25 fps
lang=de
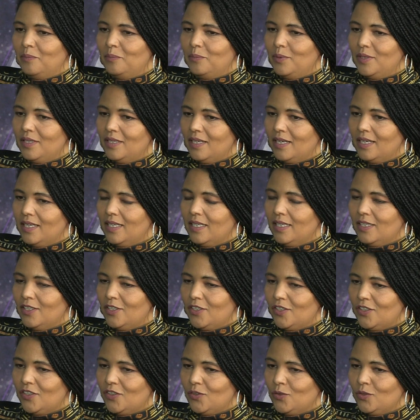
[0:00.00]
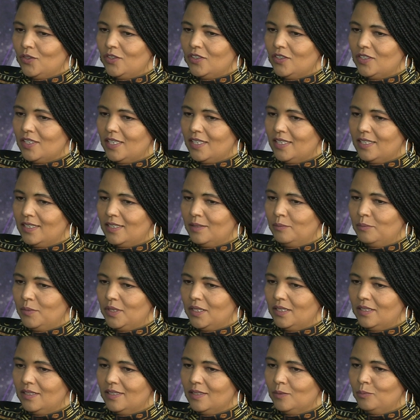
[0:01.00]
bin eigentlich schon seitdem
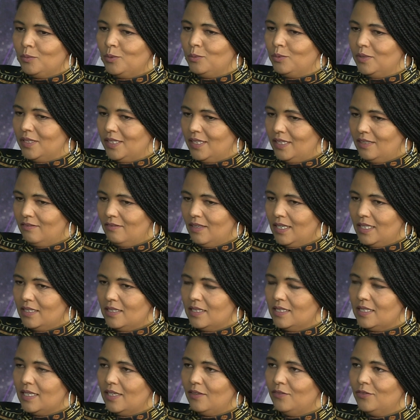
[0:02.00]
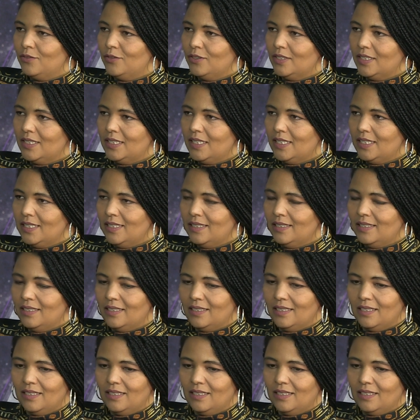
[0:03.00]
ich in der Pubertät war, also seit 14,